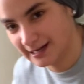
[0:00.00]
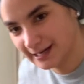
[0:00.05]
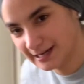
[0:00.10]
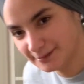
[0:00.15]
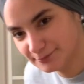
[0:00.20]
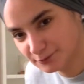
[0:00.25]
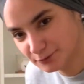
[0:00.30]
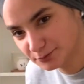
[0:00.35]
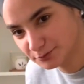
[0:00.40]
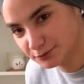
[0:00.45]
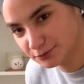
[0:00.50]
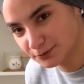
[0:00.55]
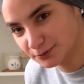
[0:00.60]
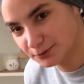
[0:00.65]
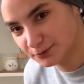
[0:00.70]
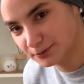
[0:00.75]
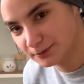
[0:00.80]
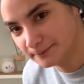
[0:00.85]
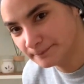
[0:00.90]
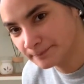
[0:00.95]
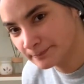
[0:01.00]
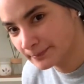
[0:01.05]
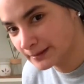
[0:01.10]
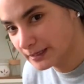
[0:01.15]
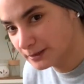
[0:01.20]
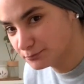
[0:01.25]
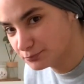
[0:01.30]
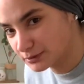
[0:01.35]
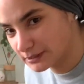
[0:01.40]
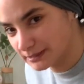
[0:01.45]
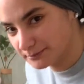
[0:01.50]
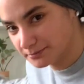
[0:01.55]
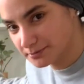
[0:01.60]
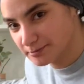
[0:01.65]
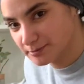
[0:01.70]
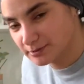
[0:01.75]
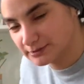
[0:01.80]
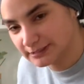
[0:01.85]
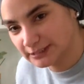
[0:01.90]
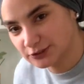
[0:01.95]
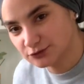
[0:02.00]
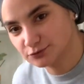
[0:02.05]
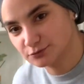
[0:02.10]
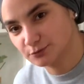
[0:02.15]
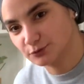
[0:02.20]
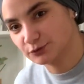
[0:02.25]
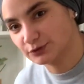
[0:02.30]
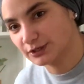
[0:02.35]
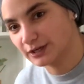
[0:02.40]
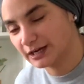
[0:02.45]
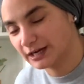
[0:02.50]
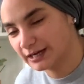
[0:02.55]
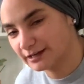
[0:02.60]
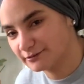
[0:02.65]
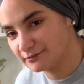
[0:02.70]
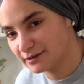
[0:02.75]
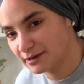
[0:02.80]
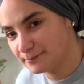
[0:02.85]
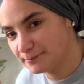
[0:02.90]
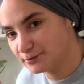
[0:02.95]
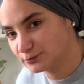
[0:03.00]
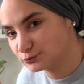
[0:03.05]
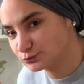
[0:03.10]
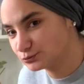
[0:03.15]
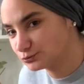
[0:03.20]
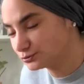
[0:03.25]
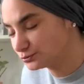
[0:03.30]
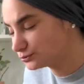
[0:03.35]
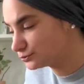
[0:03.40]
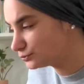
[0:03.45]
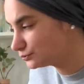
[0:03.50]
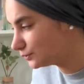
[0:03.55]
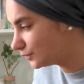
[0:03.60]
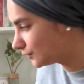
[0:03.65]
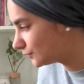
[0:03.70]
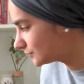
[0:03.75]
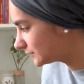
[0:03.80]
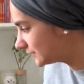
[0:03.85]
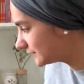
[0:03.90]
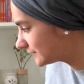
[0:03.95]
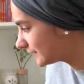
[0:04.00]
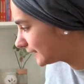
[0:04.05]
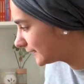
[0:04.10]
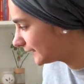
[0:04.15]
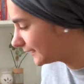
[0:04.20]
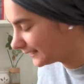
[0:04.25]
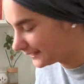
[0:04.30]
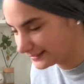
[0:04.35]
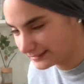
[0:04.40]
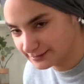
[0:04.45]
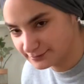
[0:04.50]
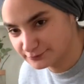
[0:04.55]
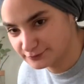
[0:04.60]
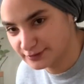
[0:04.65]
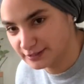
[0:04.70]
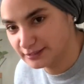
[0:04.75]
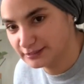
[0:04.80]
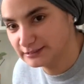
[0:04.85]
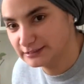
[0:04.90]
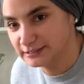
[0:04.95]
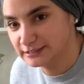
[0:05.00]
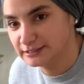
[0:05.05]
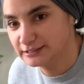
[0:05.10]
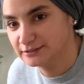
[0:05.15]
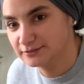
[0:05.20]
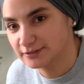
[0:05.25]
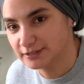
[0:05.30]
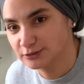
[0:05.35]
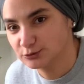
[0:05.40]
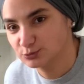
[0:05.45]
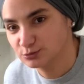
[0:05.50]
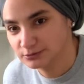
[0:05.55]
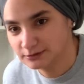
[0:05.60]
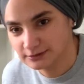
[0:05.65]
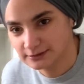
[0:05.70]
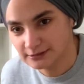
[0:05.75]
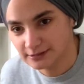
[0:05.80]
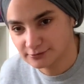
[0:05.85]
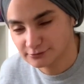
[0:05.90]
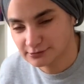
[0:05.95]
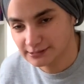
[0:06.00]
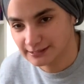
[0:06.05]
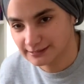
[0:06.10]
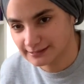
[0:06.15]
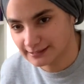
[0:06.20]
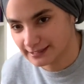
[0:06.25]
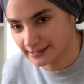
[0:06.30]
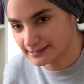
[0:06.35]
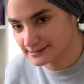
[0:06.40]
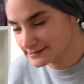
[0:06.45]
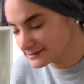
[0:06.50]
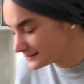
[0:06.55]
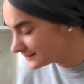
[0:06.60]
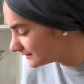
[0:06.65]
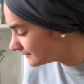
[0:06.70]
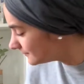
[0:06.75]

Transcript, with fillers: à mon bureau. Pour la bibliothèque, je vous montrerai vraiment tout, tout en détail à la fin, les livres et tout si ça vous intéresse.